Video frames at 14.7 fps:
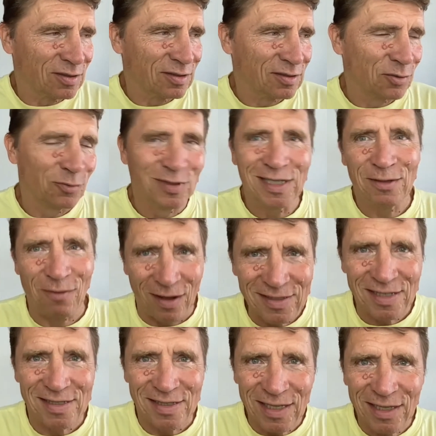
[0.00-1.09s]
So viele waren es
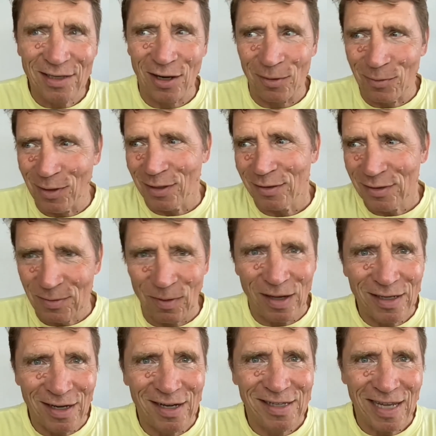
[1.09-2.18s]
jetzt nicht, aber es
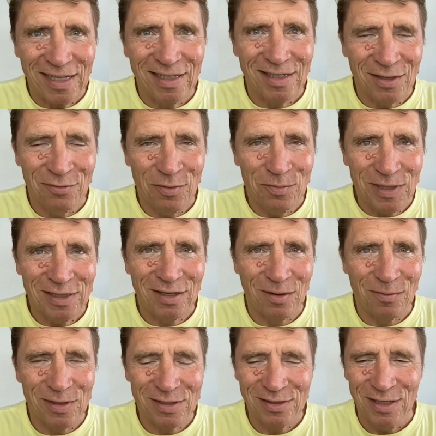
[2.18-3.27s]
waren halt etliche für mich
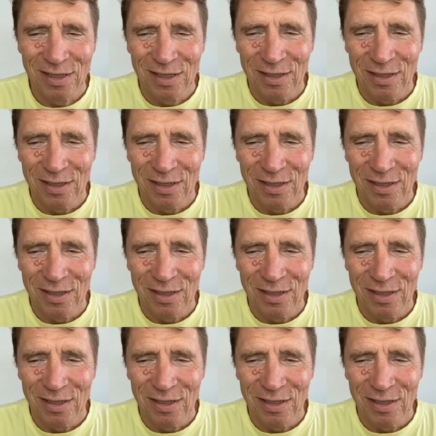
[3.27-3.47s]
damals.